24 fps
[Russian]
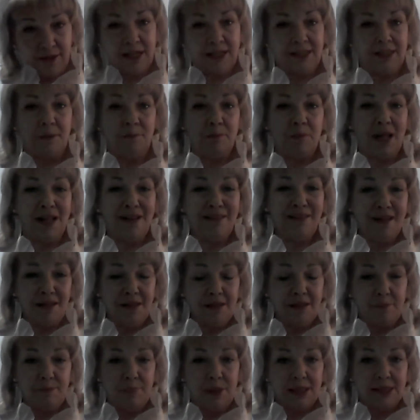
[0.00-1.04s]
это манна
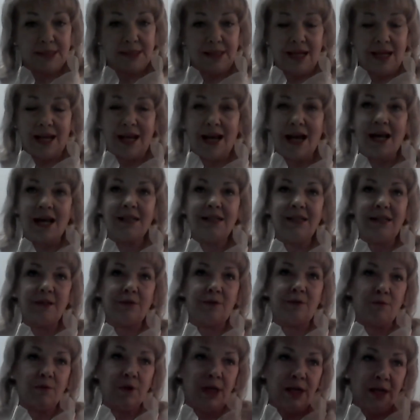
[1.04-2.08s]
небесная, а для
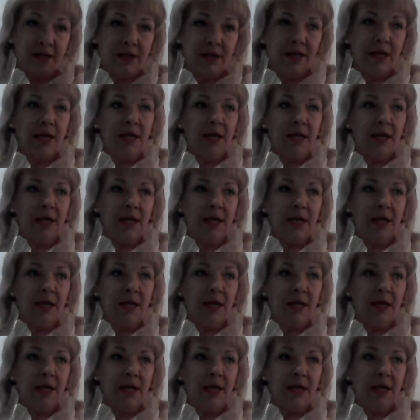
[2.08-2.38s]
других